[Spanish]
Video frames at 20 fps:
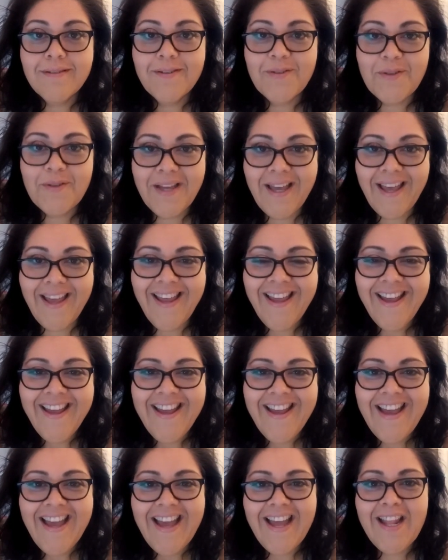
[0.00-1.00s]
¿Ok?
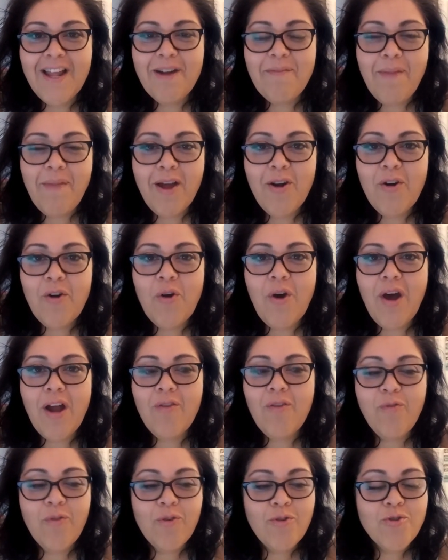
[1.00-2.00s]
El hermano
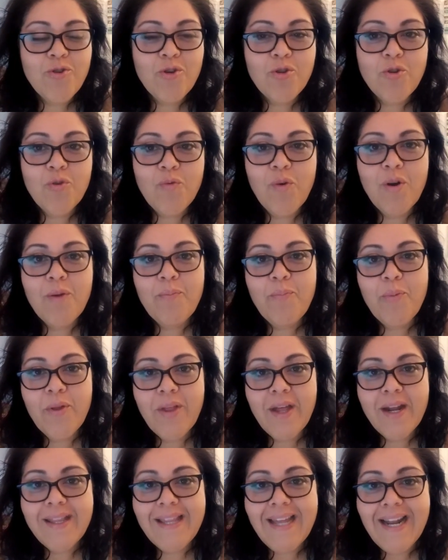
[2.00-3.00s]
Alfonso tuvo el
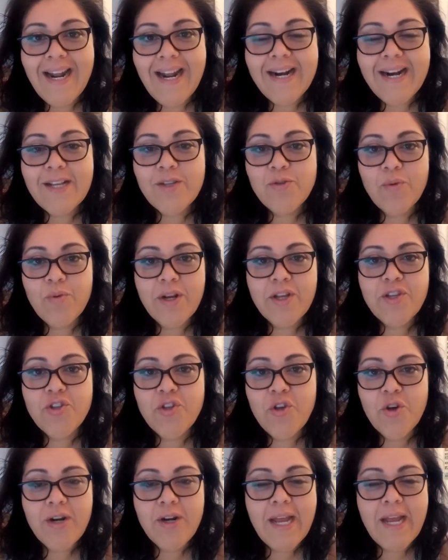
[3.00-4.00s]
poder de la
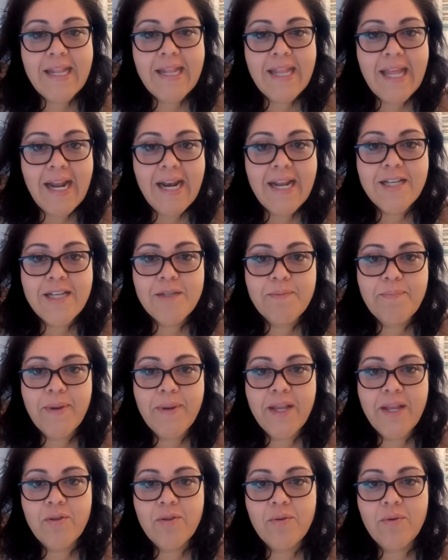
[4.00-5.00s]
resurrección en el
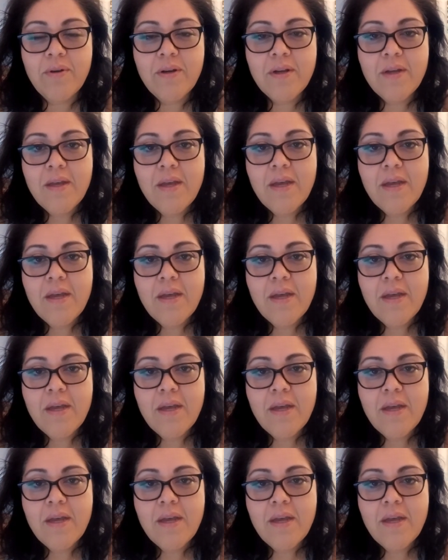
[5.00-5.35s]
Espíritu